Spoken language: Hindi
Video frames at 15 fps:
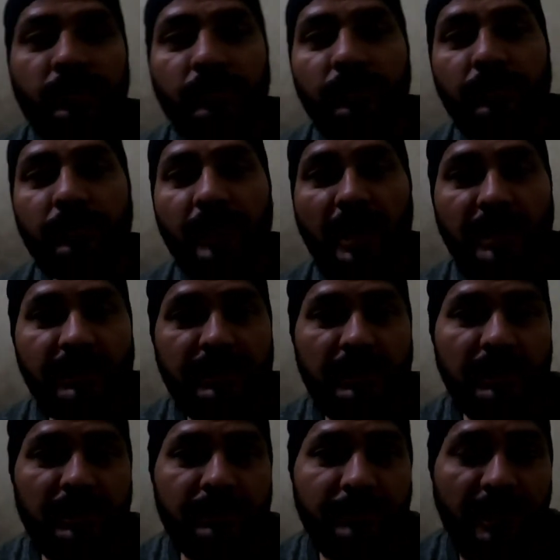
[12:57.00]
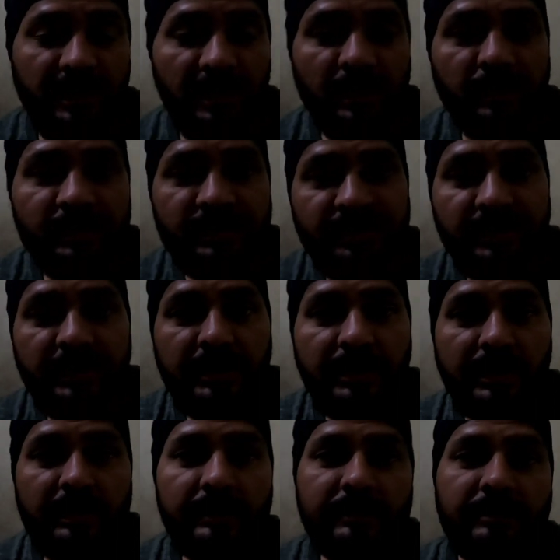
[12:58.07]
तो रात के बारह बज गए
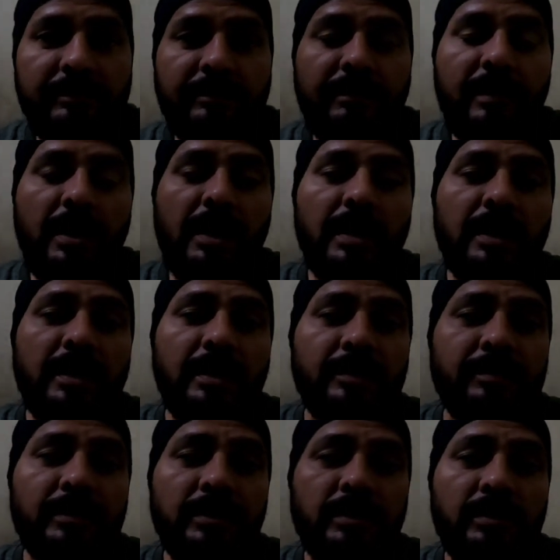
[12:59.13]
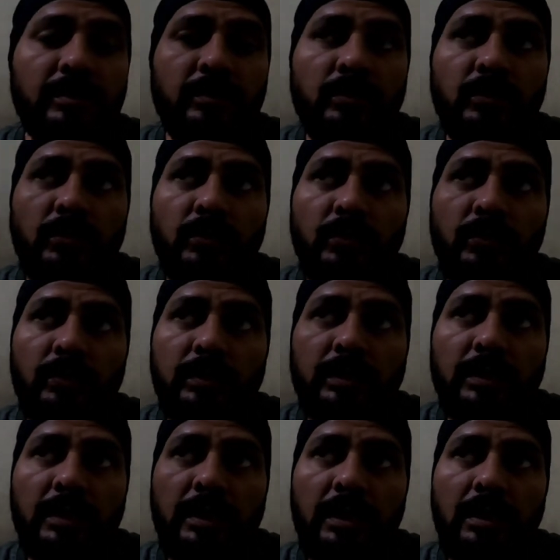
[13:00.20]
हैं मैं अभी
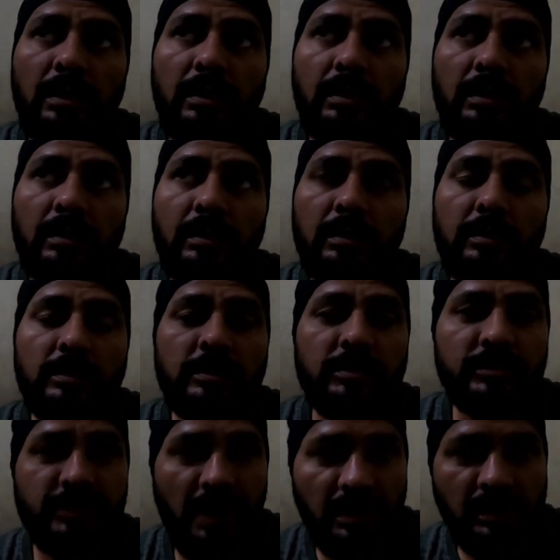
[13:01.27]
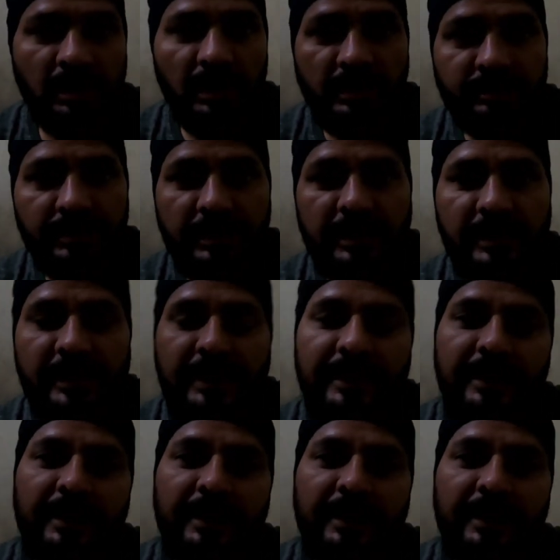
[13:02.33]
हूँ शाह तलाई में